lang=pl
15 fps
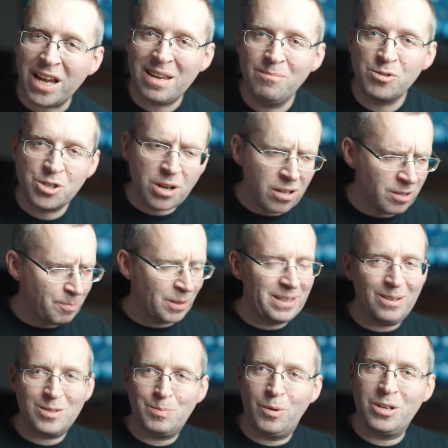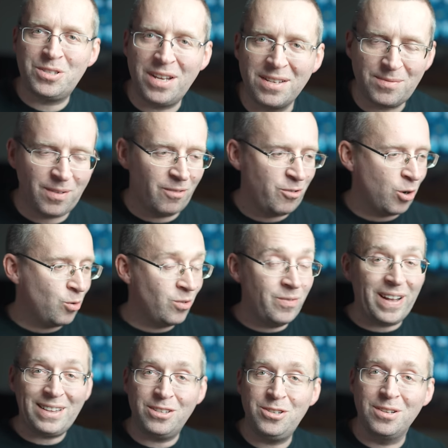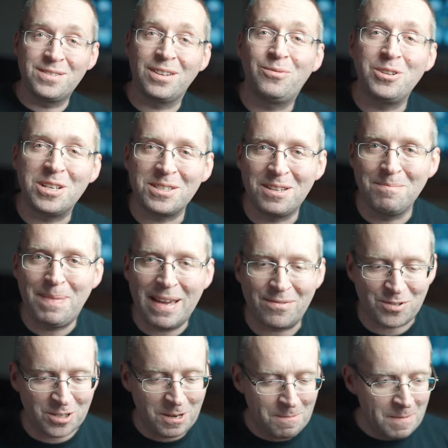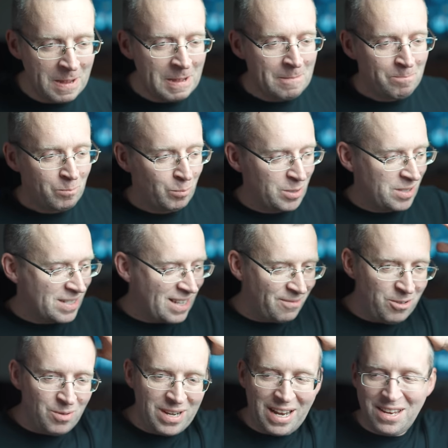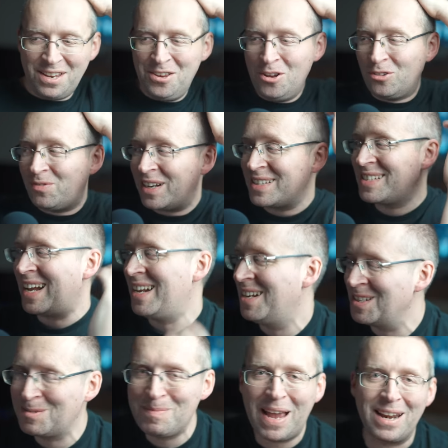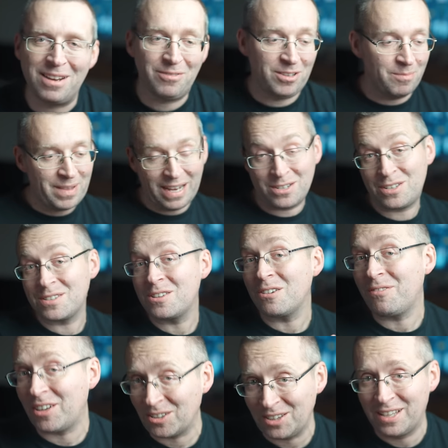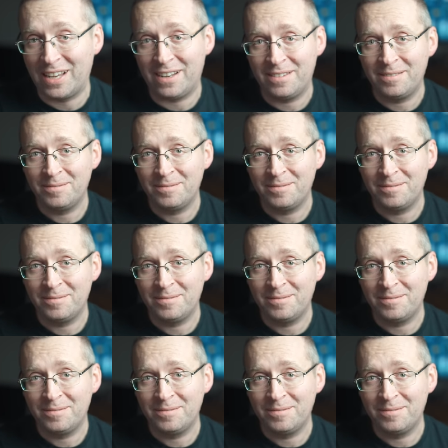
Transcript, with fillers: jakim rząd poddał społeczeństwo w roku 2021, pozostawiły na nich nieodwracalne zmiany, w tym także zdrowotne. No